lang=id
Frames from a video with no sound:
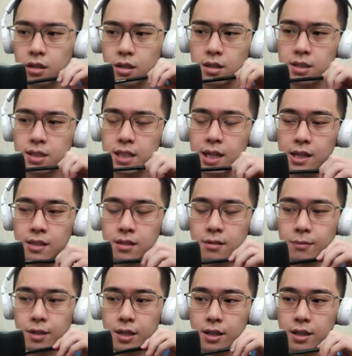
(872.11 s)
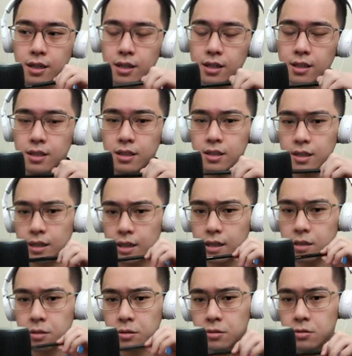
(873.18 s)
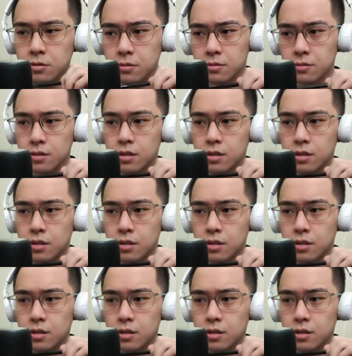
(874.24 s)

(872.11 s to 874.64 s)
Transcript: dia setara sama kayak Regi Drago